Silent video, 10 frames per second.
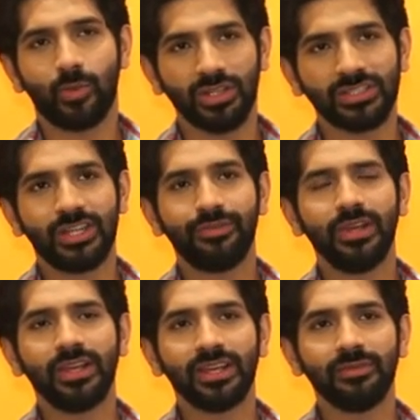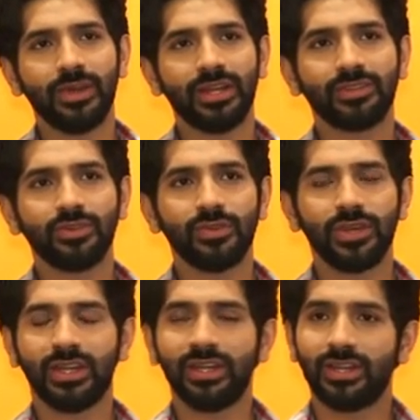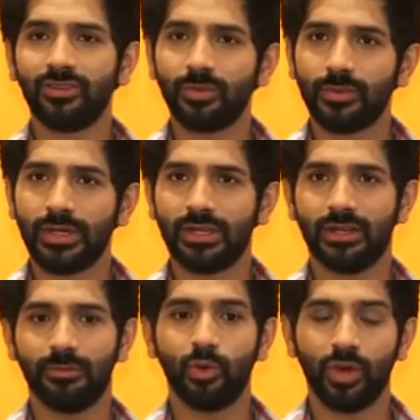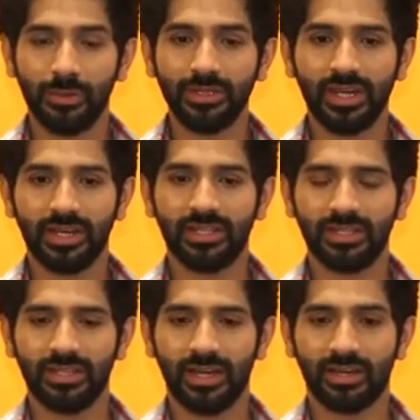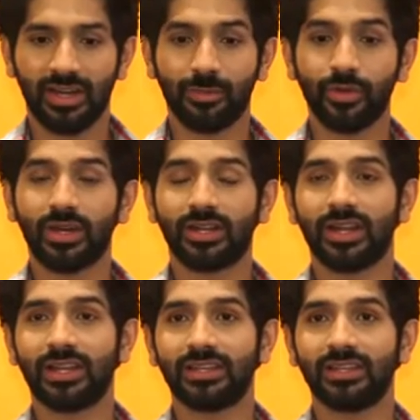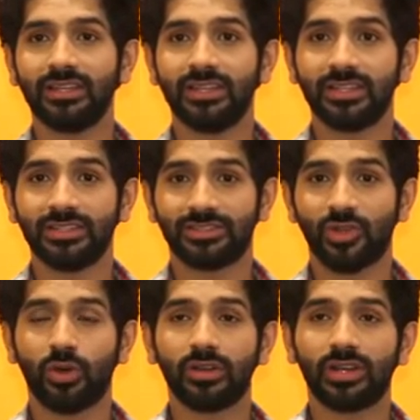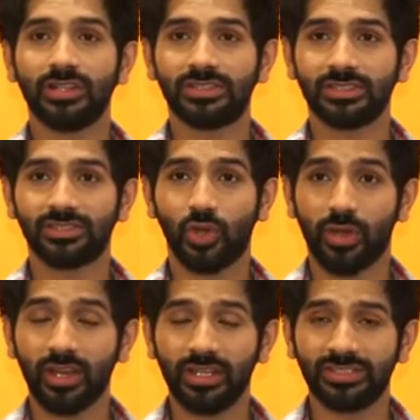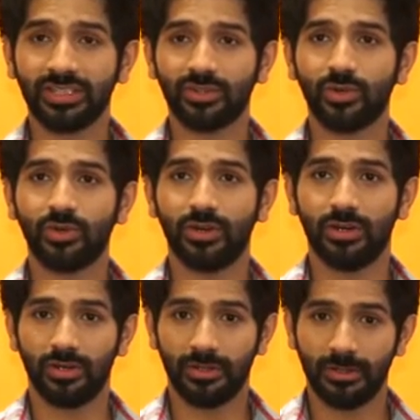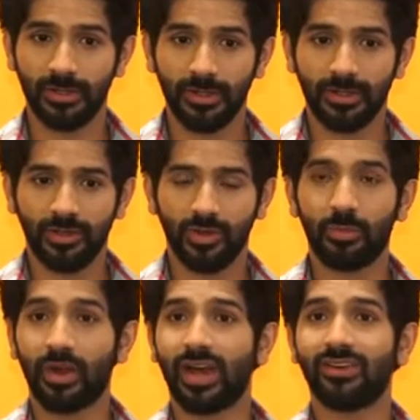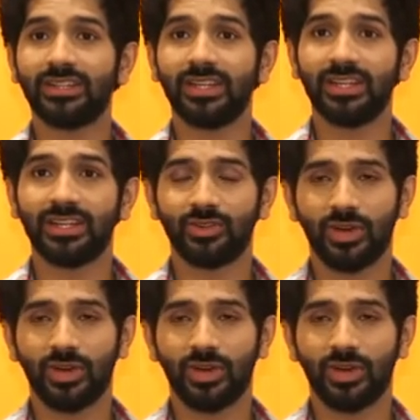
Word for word: बहुत अच्छी फीलिंग है मैंने तो एक इंटरव्यू में बोला भी था कि अगर आपको लग रहा है कि ये स्टॉकर कल्चर स्टॉकिंग कल्चर को यू नो बढ़ावा दे रही है